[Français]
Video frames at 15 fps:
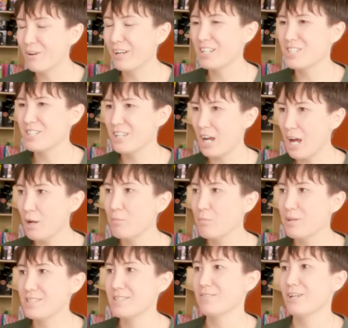en règle mais... générale,
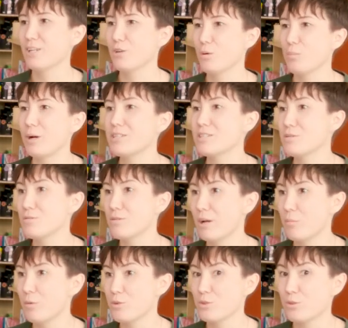mais c'est vrai que
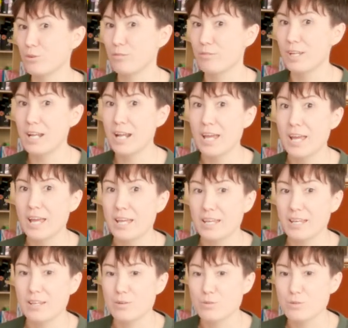particulièrement en centre-ville.
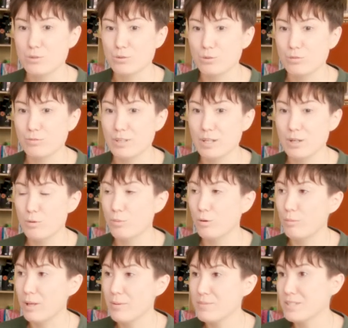Et en centre-ville, le
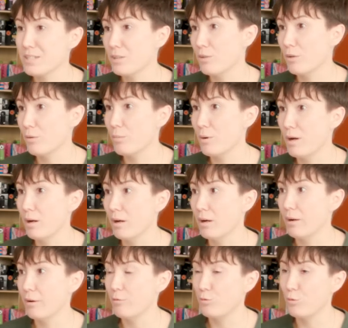problème, c'est que
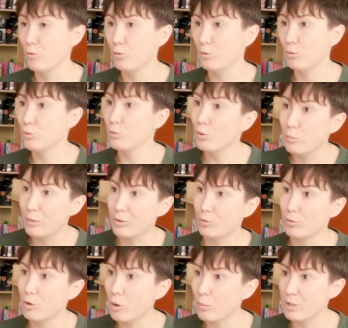ben faut tout remettre
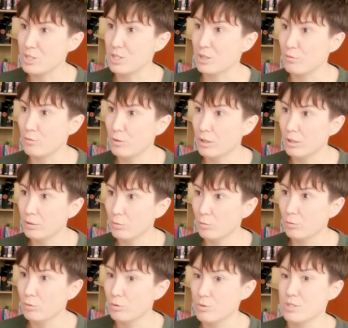aux normes à chaque fois.
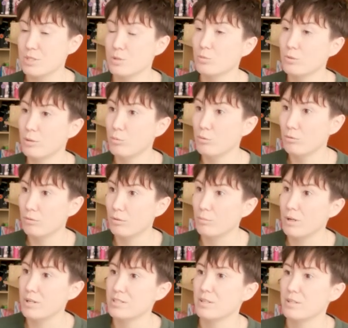Donc, euh, si on débute, eh
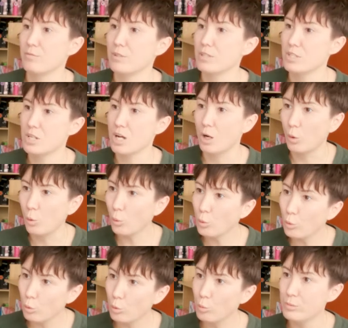ben ça fait déjà un gros
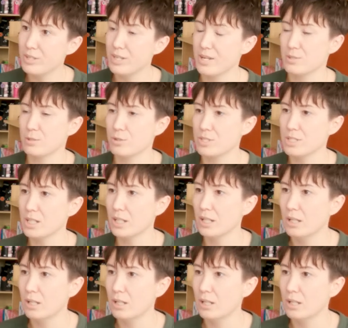gros billet à sortir.